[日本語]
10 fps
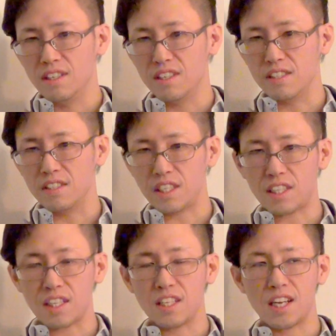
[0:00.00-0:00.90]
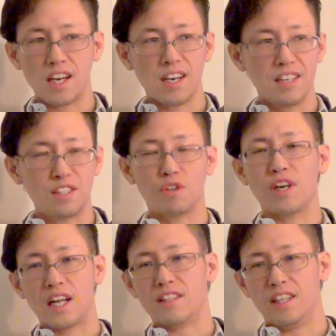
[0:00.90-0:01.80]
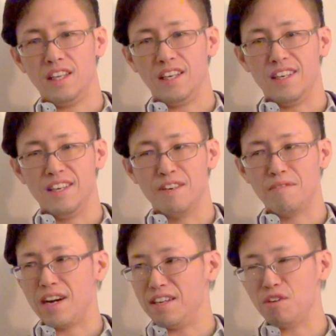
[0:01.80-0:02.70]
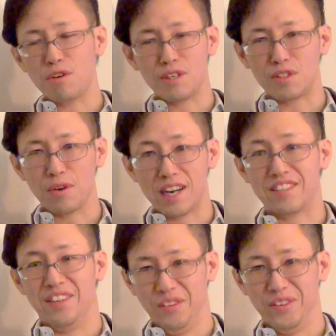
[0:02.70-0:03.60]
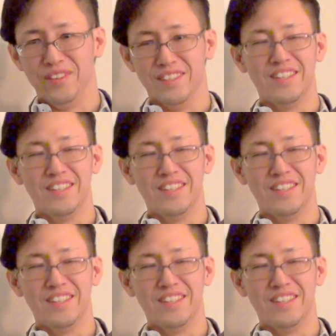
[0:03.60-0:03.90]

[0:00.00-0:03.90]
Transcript: うん、絶対的な理想があって、まあいろいろ理想はあるけど、